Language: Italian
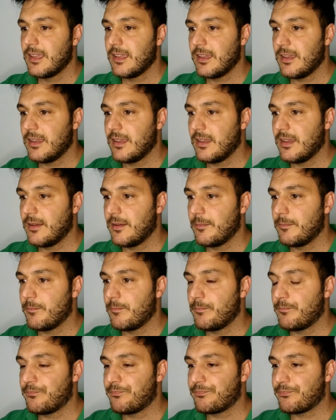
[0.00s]

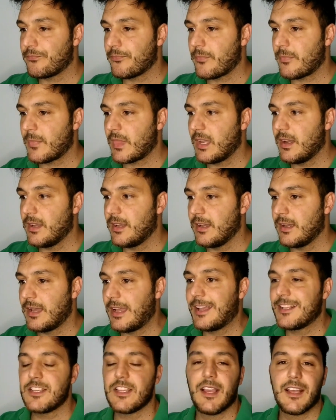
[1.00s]
ehm, eh,
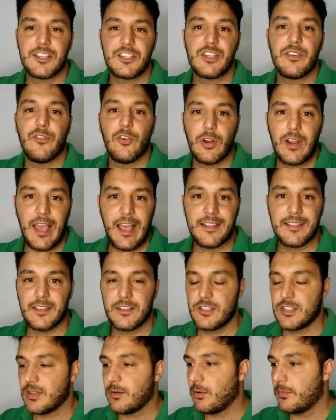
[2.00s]

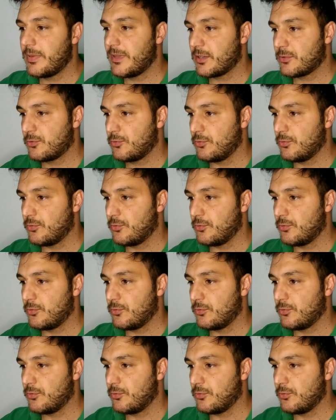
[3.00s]
agevolata diciamo per